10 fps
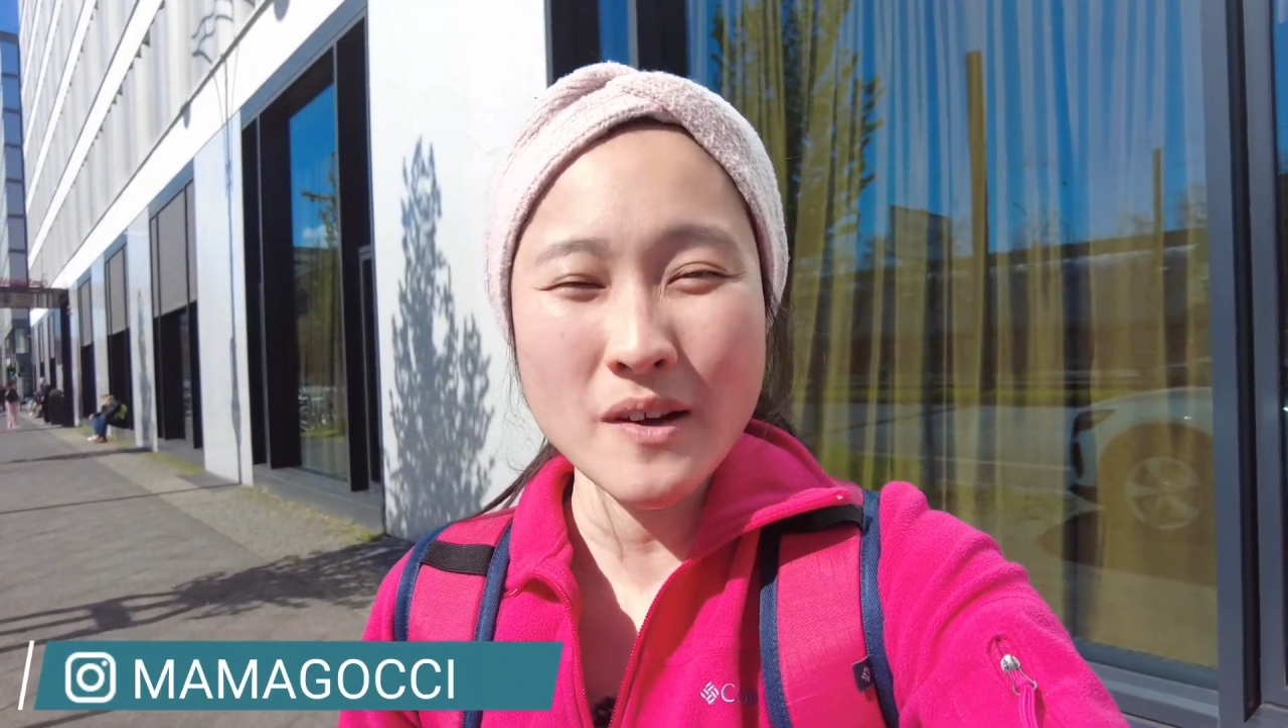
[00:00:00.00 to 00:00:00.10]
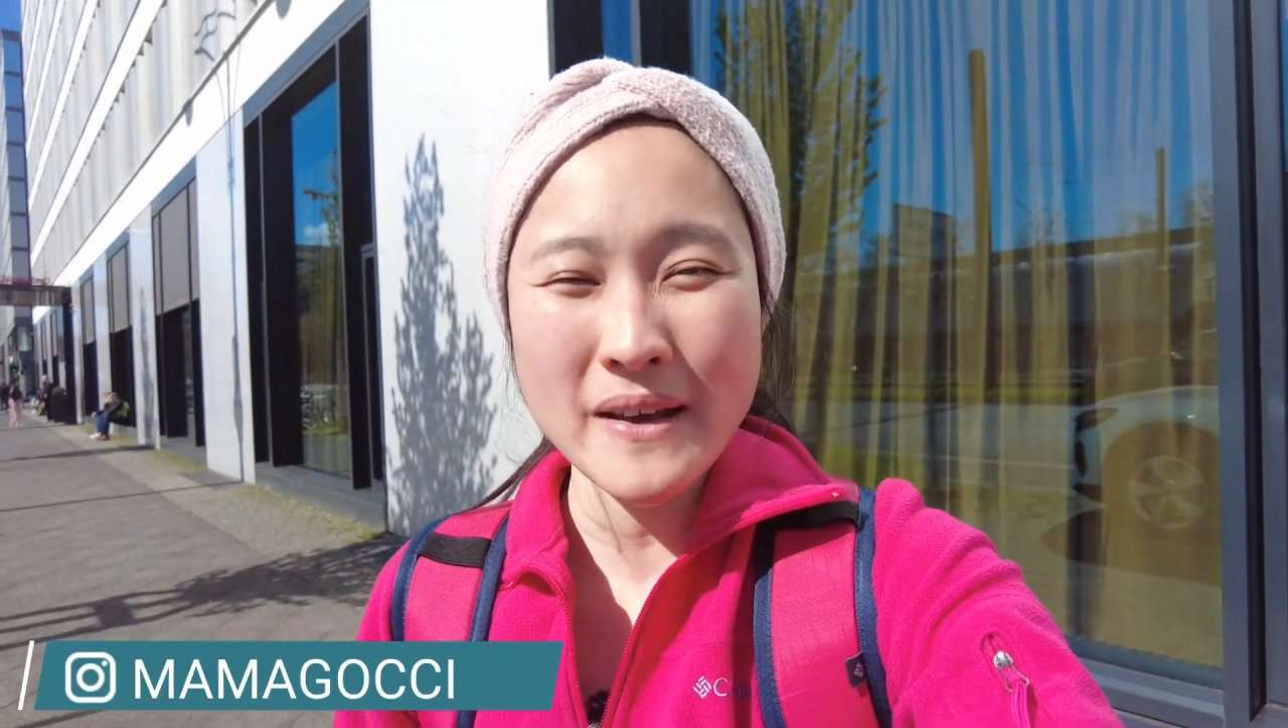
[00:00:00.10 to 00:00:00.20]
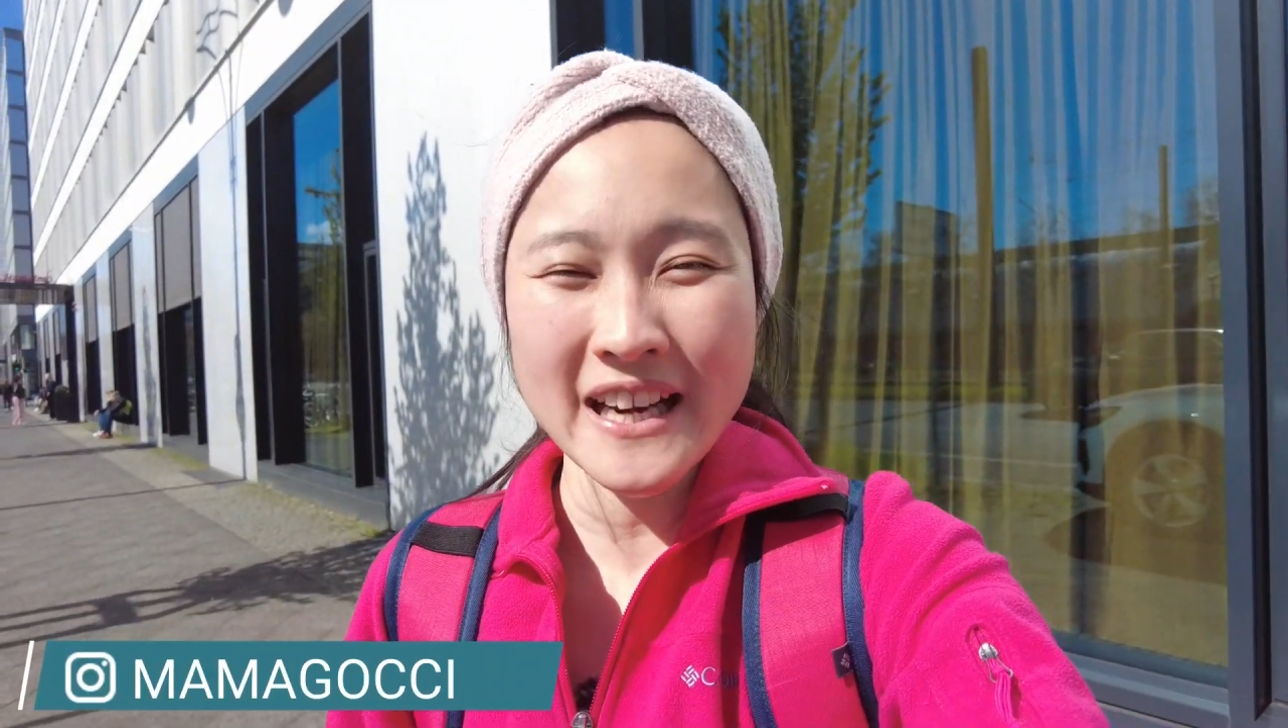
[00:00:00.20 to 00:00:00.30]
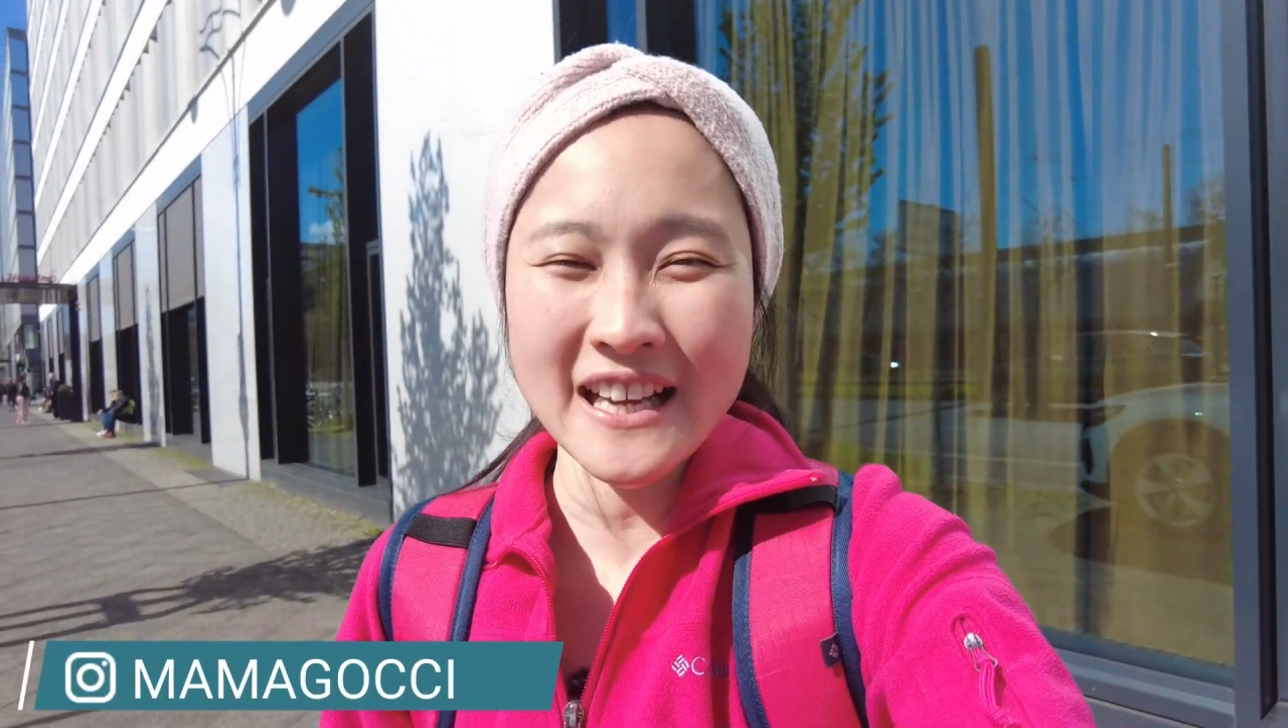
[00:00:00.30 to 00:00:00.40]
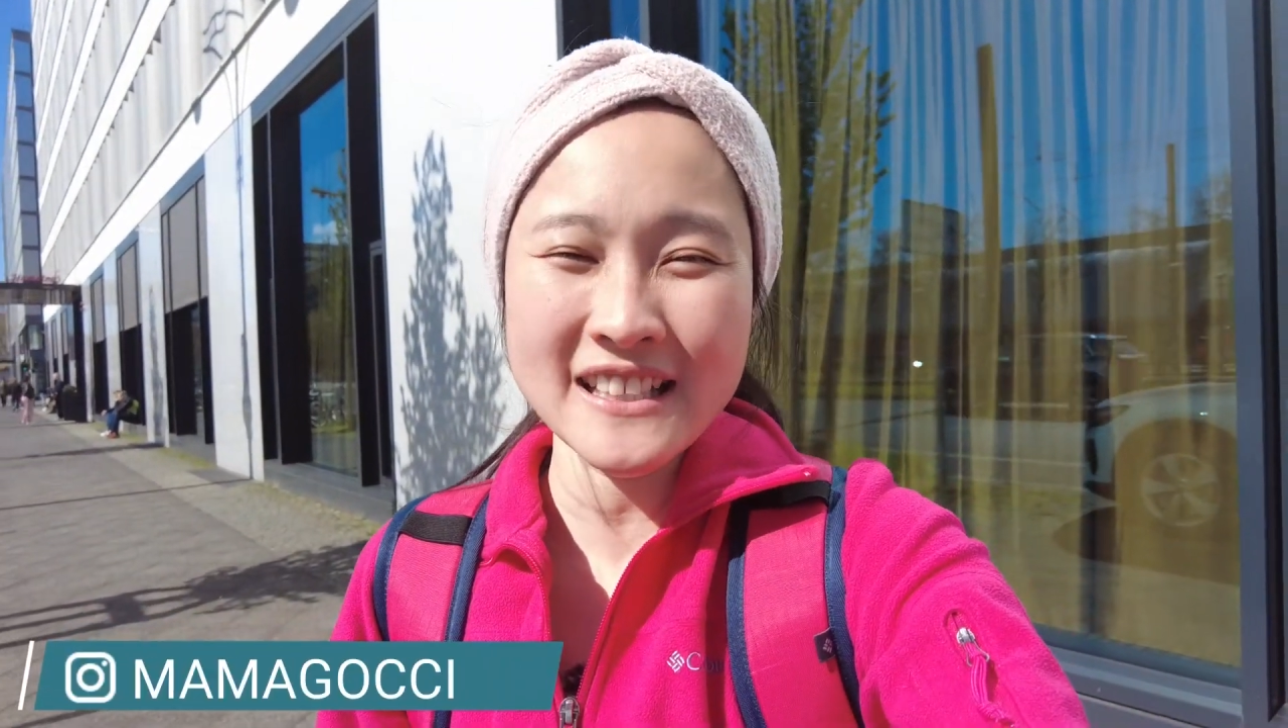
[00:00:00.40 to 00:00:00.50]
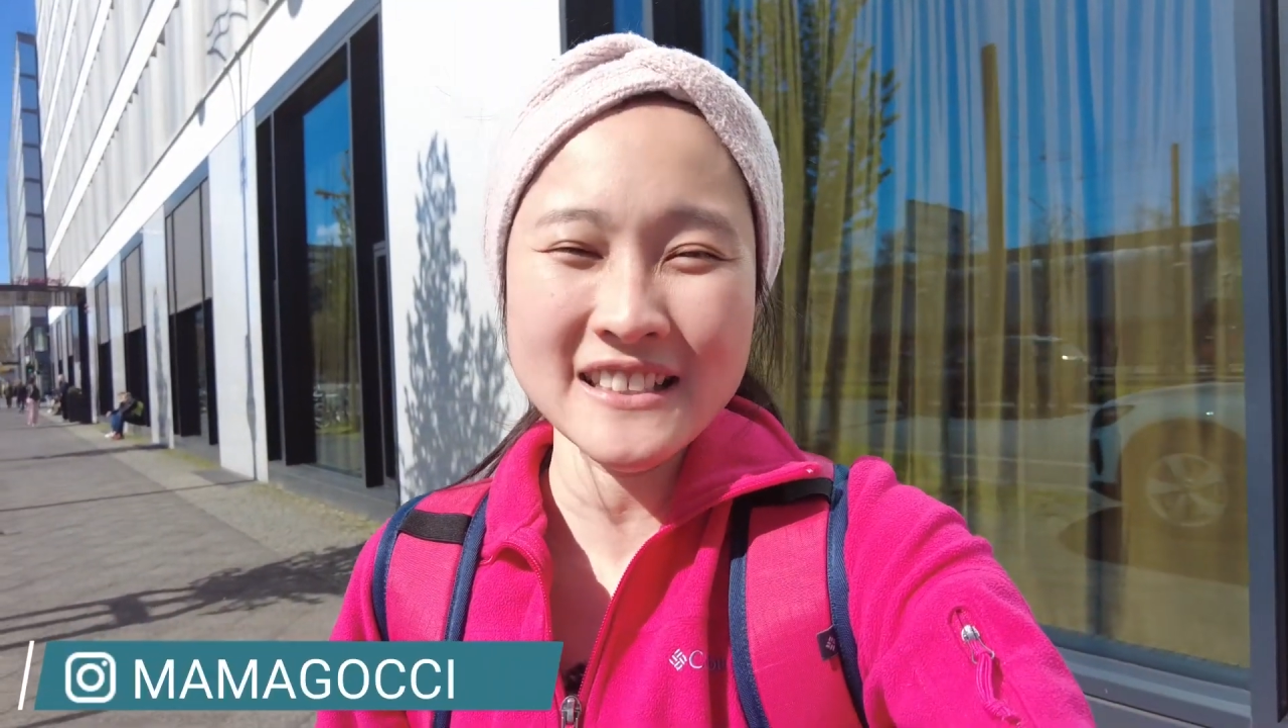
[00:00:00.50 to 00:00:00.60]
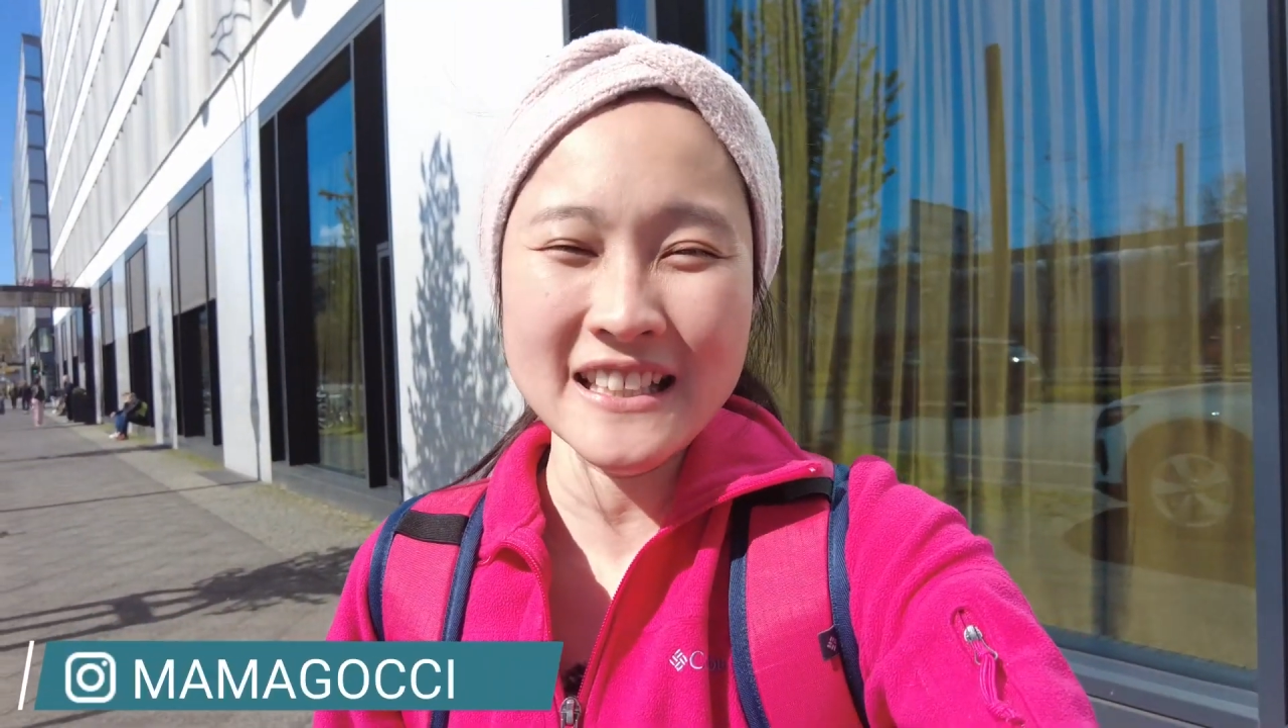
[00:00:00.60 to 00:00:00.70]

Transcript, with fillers: udah beres